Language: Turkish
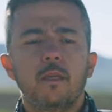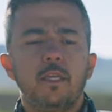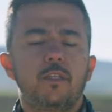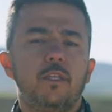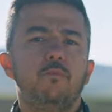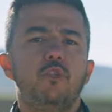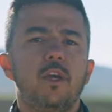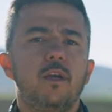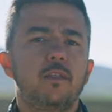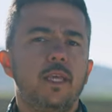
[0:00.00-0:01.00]

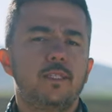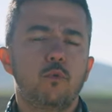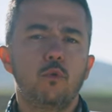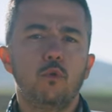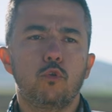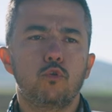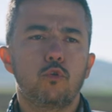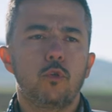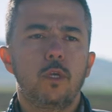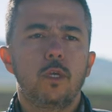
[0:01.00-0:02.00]
yatırımcıya destek
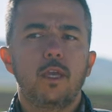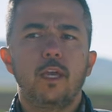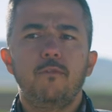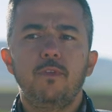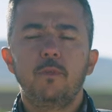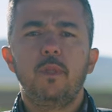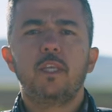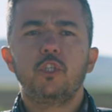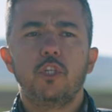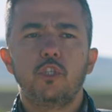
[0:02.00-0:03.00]
oluyoruz e,
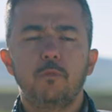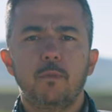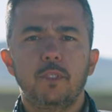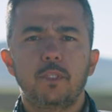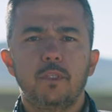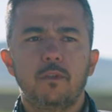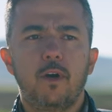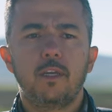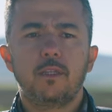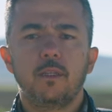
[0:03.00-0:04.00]
fizibilite çalışmamız
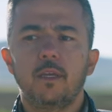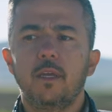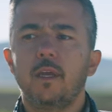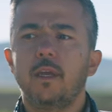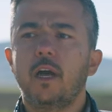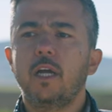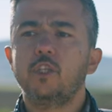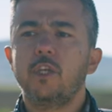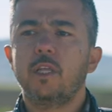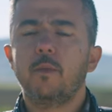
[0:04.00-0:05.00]
var. E,
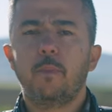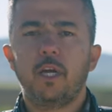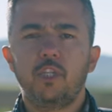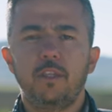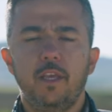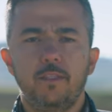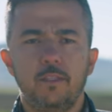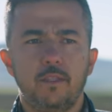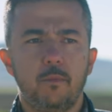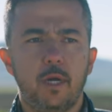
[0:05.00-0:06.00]
aynı şekilde bahçe
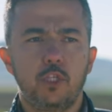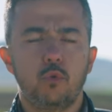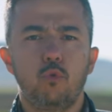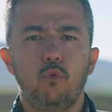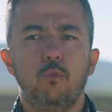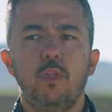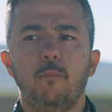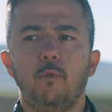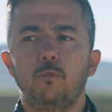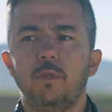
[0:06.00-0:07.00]
tesisi, bahçe kurulumunu
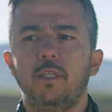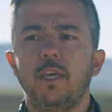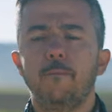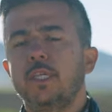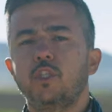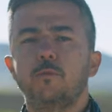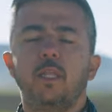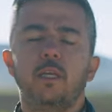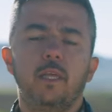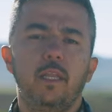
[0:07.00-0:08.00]
yapıyoruz. Bir de
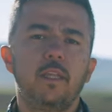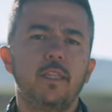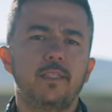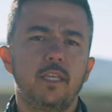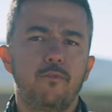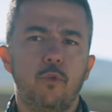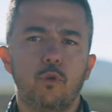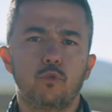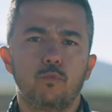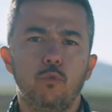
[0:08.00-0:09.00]
danışmanlıkla ilgili destek
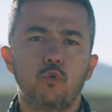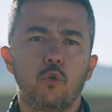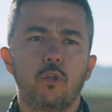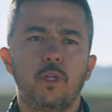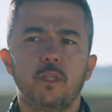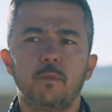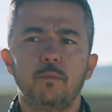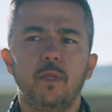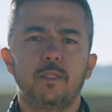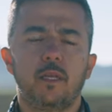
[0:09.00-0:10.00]
veriyoruz. Bu üç noktada da
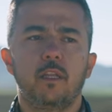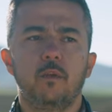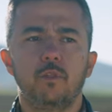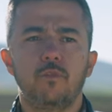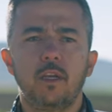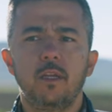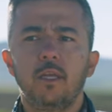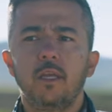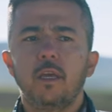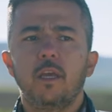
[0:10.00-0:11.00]
bizim desteklerimiz var.
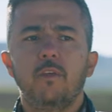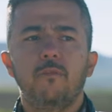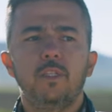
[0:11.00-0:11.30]
E,